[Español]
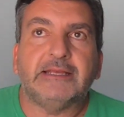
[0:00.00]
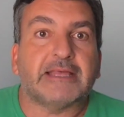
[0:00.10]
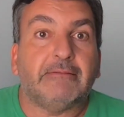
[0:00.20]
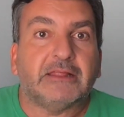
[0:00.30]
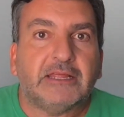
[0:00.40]

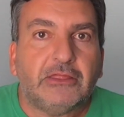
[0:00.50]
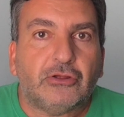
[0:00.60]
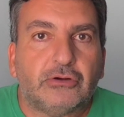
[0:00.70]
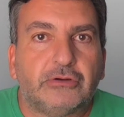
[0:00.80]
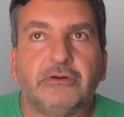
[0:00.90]

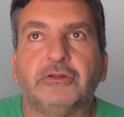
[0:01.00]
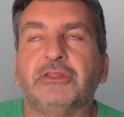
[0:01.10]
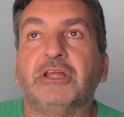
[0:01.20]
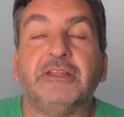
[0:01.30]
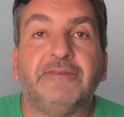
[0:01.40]
establecido
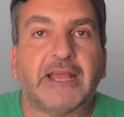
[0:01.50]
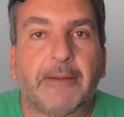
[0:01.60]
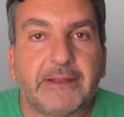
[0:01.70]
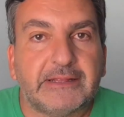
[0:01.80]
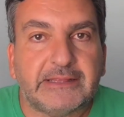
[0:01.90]

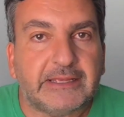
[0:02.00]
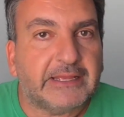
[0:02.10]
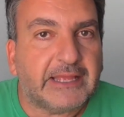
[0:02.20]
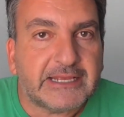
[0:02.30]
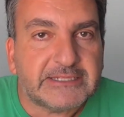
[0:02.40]

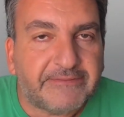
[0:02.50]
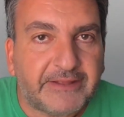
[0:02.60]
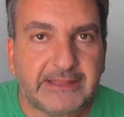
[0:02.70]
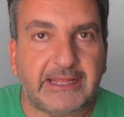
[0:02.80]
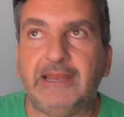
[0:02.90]
científicamente, que es
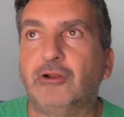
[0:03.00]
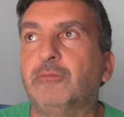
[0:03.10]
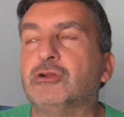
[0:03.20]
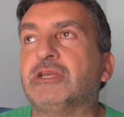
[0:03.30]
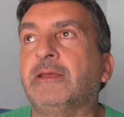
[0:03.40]
diferente al del
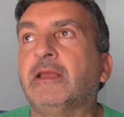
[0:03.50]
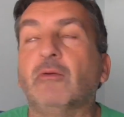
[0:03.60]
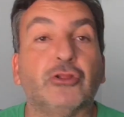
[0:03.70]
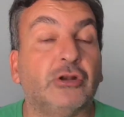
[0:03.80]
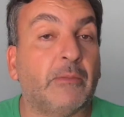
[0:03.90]
hombre. O sea,
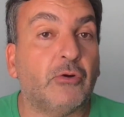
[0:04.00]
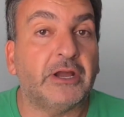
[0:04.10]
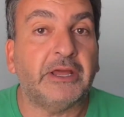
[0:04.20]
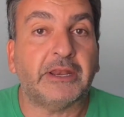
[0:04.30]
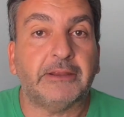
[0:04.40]
cuando la
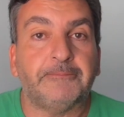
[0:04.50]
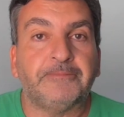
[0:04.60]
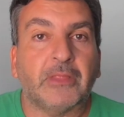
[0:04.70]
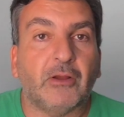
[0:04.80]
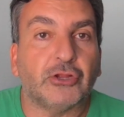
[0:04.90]
mujer
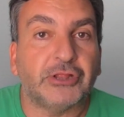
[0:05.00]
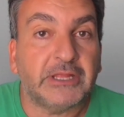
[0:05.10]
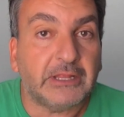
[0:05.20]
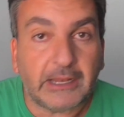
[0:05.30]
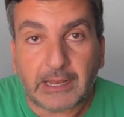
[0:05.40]
cuando
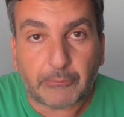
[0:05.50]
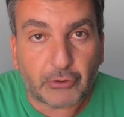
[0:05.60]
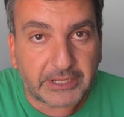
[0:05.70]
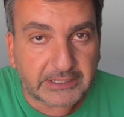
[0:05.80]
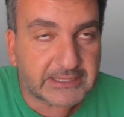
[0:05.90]
la
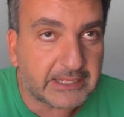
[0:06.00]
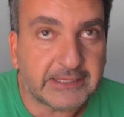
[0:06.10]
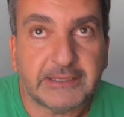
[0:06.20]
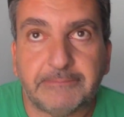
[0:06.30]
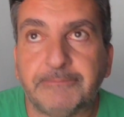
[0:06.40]
mujer está
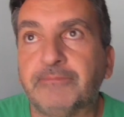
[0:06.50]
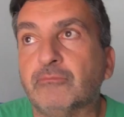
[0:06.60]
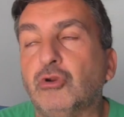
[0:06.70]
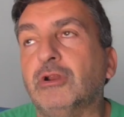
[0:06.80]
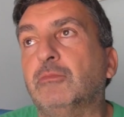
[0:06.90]
de...
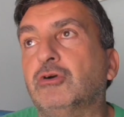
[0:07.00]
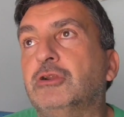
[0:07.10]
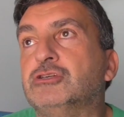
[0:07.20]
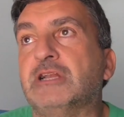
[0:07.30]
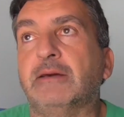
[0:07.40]
Bueno, la
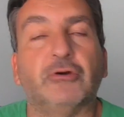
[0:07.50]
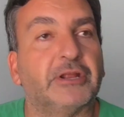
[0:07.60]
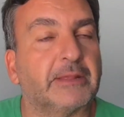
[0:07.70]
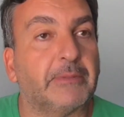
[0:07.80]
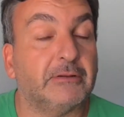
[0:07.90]
mujer no es la
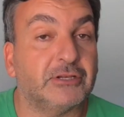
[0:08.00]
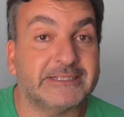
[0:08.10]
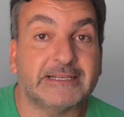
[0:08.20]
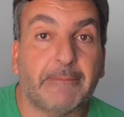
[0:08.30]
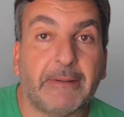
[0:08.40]
mujer de Pablo
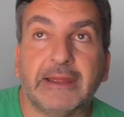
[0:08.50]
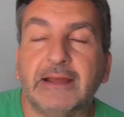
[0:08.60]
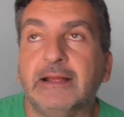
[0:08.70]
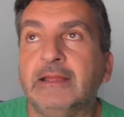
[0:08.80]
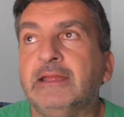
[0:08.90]
es la
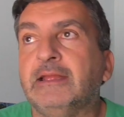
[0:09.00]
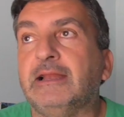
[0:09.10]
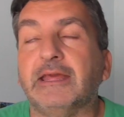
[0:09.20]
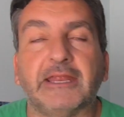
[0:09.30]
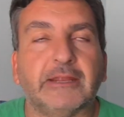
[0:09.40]
pareja.
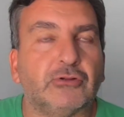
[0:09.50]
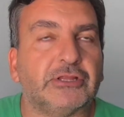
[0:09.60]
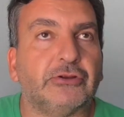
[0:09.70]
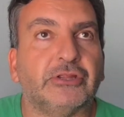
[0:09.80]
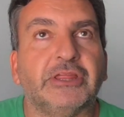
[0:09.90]
Irene
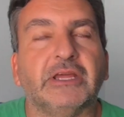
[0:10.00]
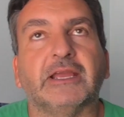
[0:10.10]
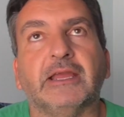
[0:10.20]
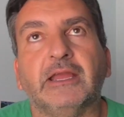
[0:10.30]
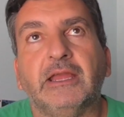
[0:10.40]
Montero
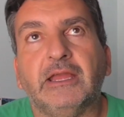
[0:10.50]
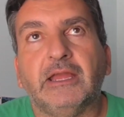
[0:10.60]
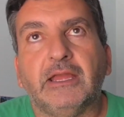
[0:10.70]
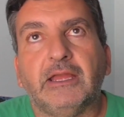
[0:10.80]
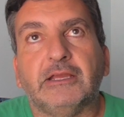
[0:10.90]
dice que
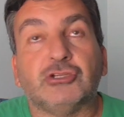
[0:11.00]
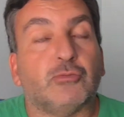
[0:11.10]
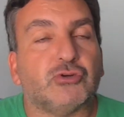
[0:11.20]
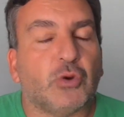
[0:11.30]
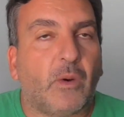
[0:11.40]

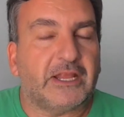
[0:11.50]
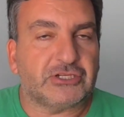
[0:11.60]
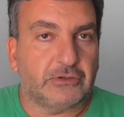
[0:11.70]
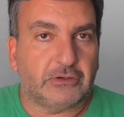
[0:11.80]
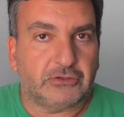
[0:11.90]
somos
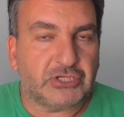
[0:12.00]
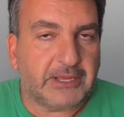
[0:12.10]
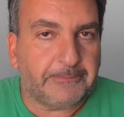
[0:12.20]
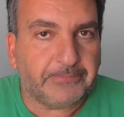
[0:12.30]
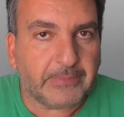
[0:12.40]
iguales, no. O
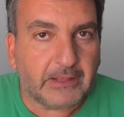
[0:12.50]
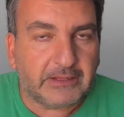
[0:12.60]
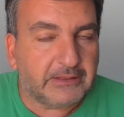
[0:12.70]
sea,